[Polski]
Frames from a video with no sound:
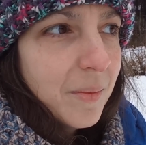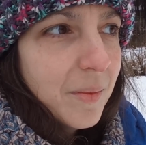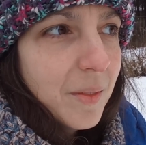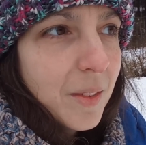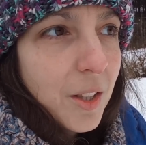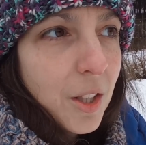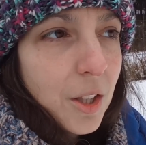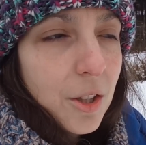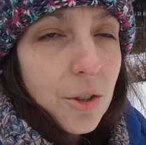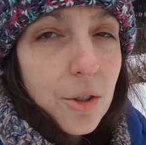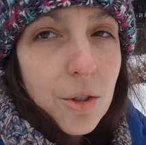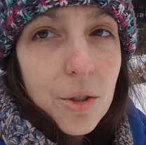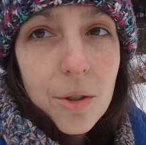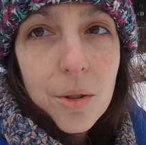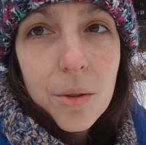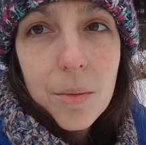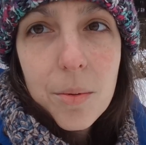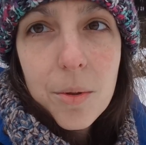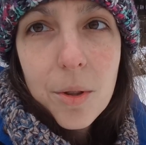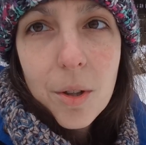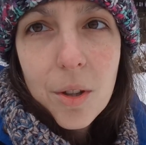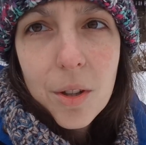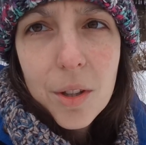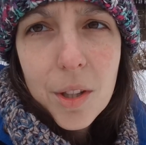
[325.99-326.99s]
Też
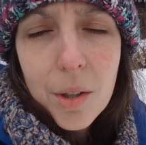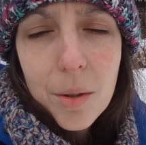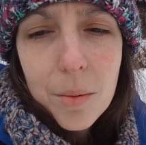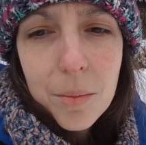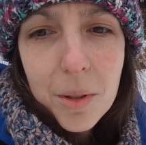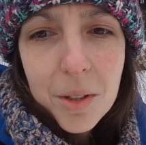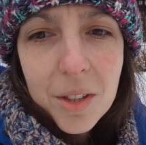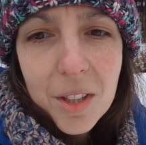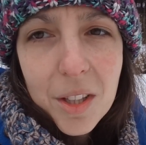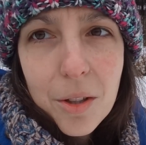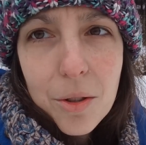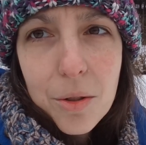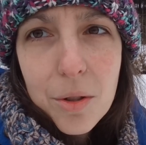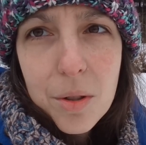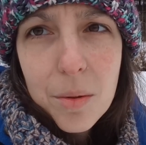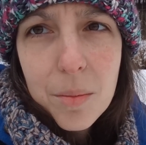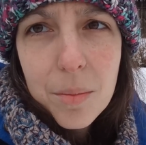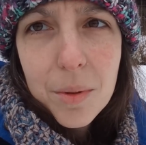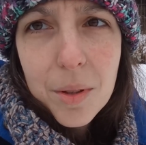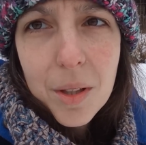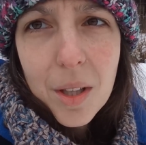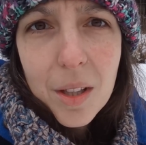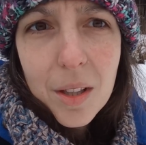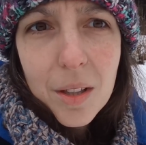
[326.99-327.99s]
przekonały mnie takie
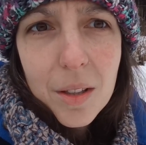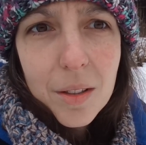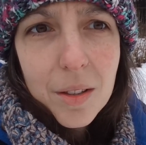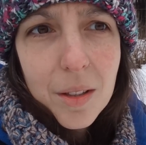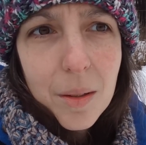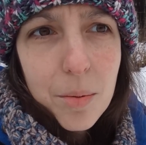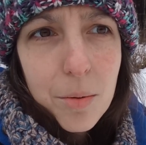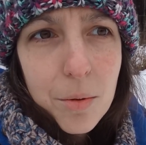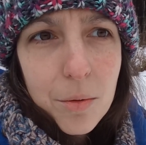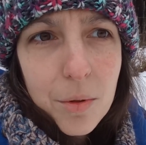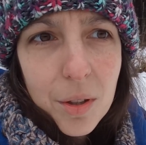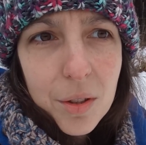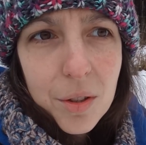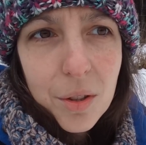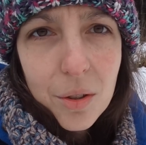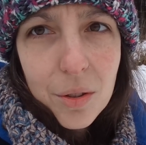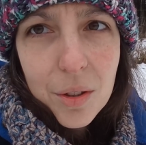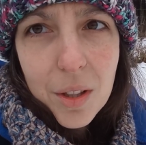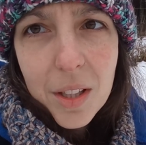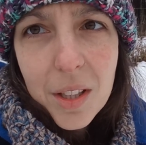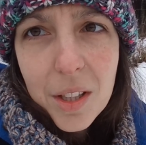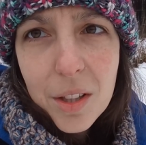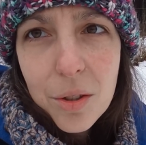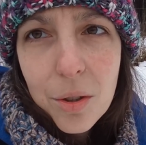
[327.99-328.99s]
osoby jak na przykład
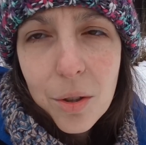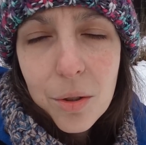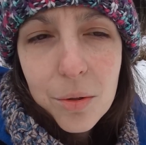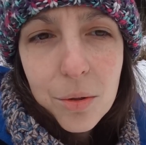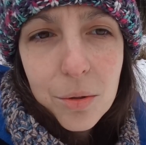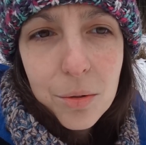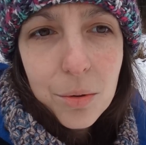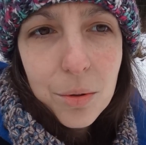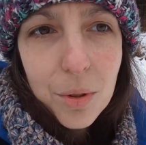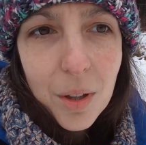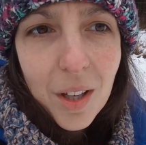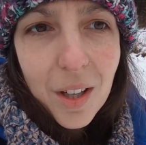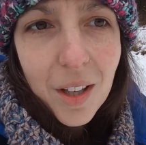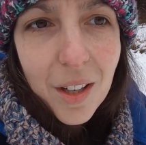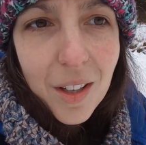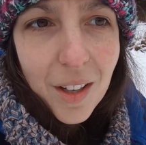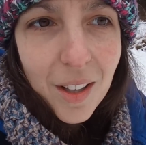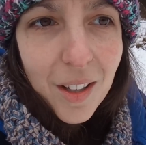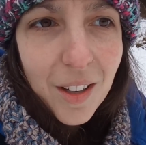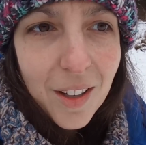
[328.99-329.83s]
Jona Inton, która